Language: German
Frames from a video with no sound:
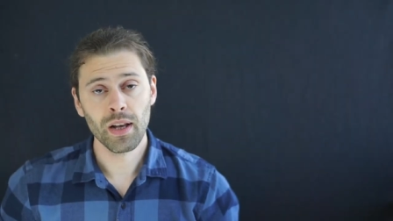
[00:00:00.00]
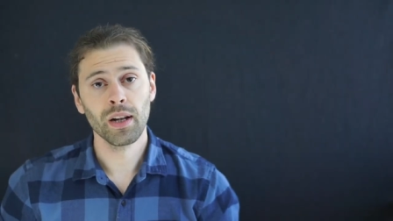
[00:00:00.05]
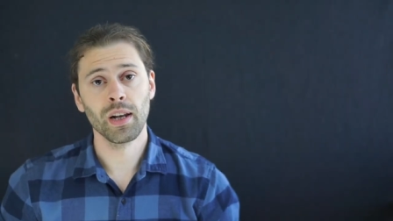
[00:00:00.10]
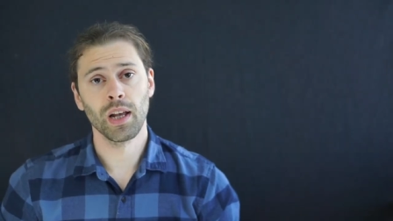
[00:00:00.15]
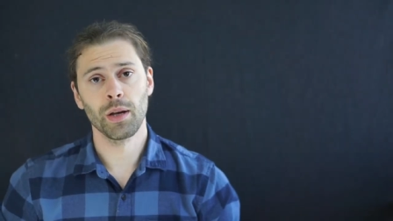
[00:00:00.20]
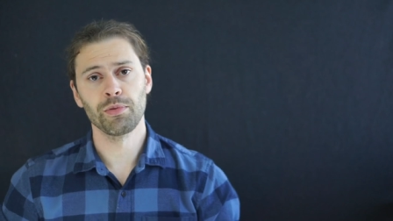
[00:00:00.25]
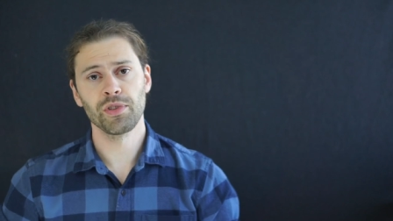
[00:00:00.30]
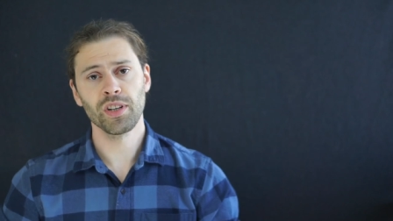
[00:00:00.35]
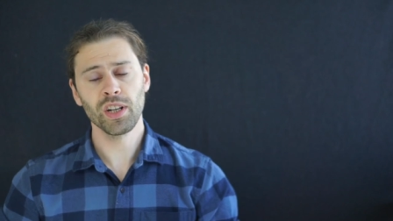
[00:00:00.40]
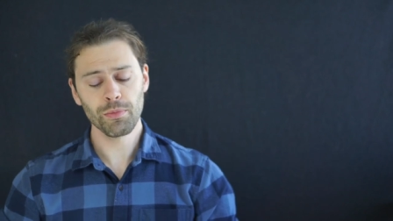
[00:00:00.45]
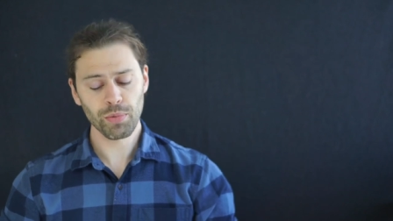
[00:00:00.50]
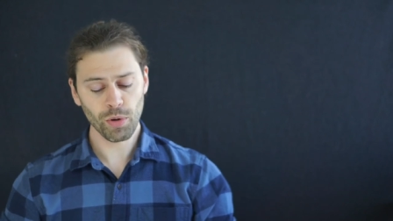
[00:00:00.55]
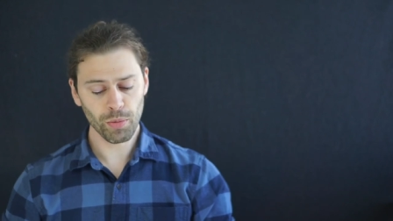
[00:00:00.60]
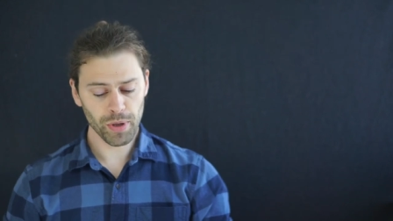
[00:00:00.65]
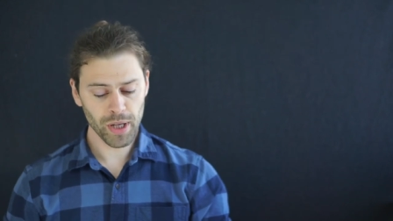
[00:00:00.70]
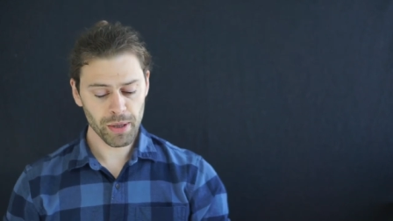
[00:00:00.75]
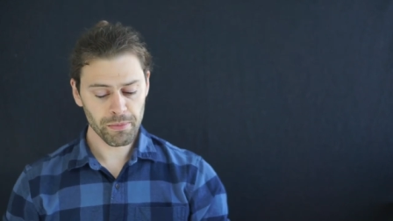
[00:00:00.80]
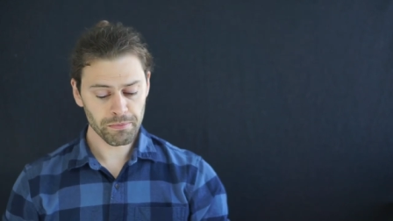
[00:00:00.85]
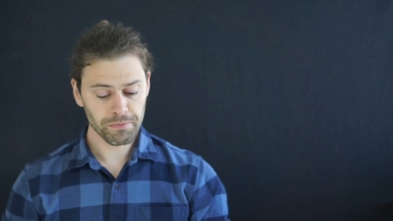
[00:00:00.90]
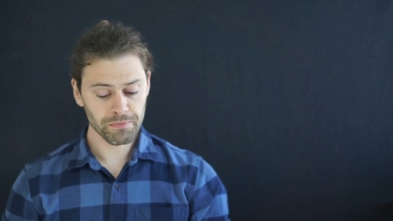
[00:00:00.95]

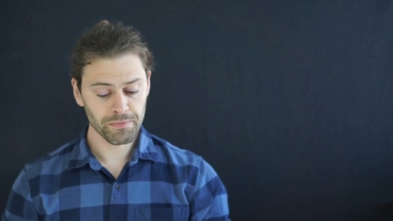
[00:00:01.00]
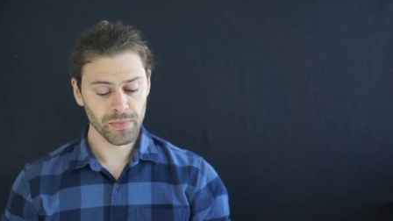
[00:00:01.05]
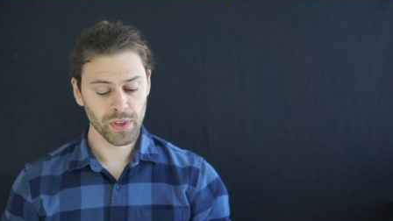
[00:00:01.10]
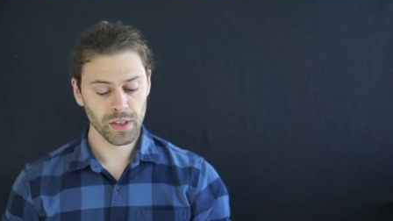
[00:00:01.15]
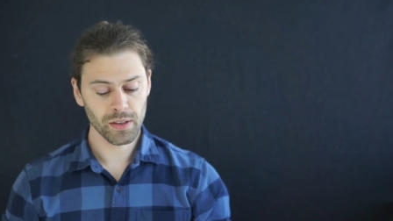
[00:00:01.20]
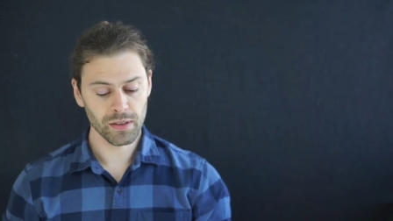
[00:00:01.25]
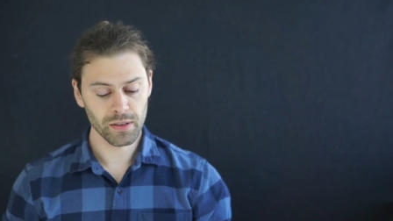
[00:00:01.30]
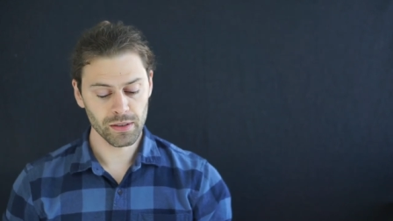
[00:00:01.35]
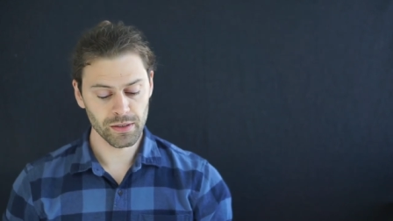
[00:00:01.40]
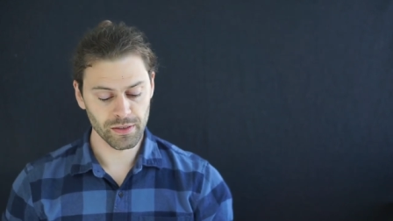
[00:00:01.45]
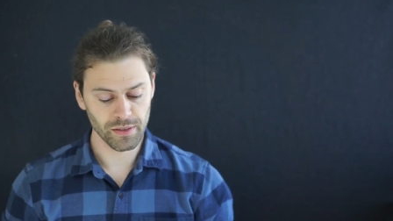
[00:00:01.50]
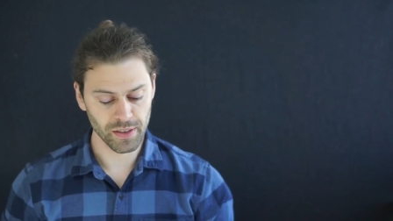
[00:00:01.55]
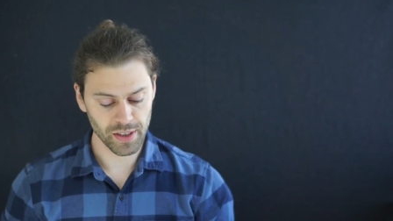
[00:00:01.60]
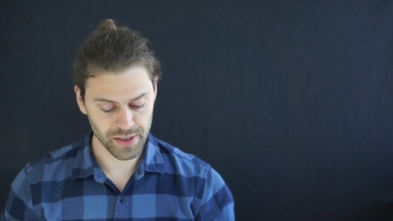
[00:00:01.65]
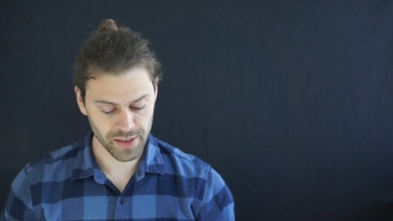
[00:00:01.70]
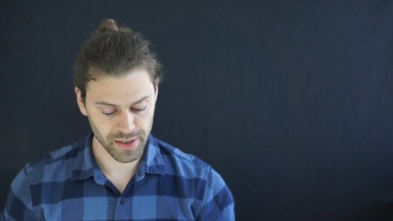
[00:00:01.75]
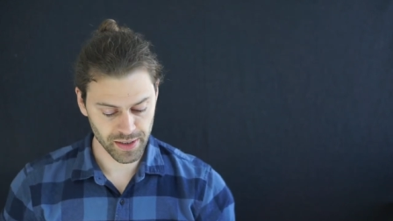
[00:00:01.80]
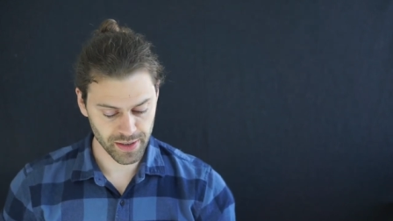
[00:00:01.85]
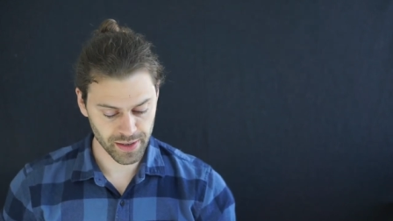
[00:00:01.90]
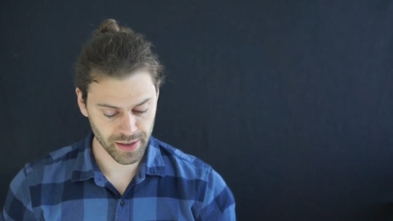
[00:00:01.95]
Leib-Seele-Problem?
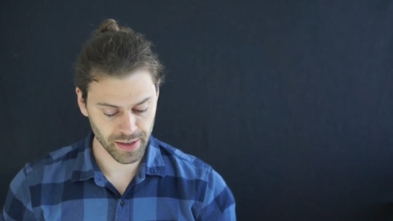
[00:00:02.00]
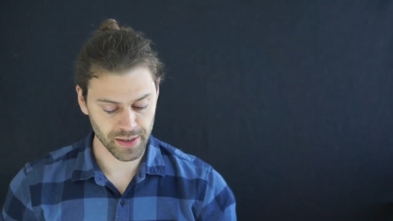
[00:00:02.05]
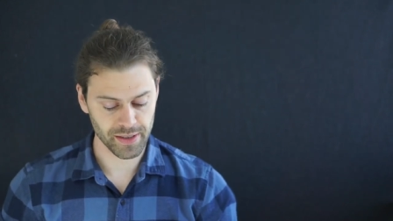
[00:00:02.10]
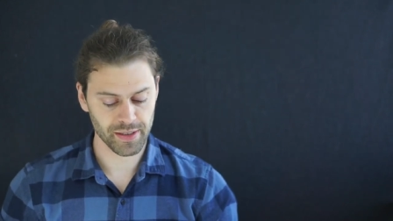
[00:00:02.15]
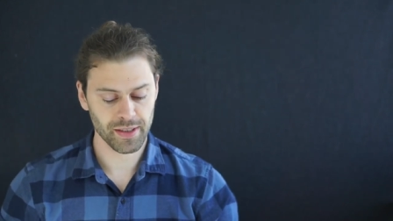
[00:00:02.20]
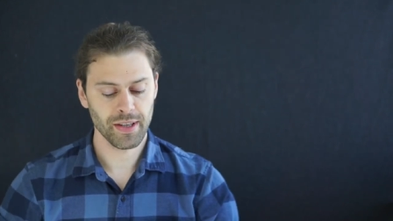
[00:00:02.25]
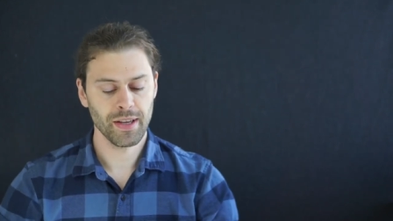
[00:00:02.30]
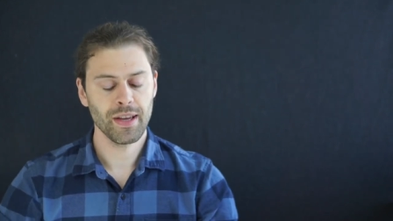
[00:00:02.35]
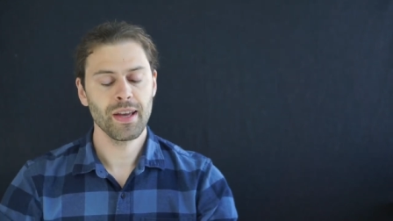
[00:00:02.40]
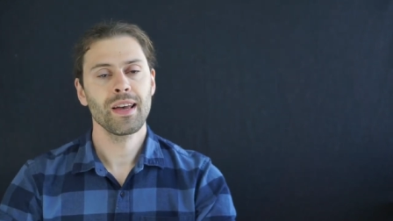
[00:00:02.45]
Was ist das?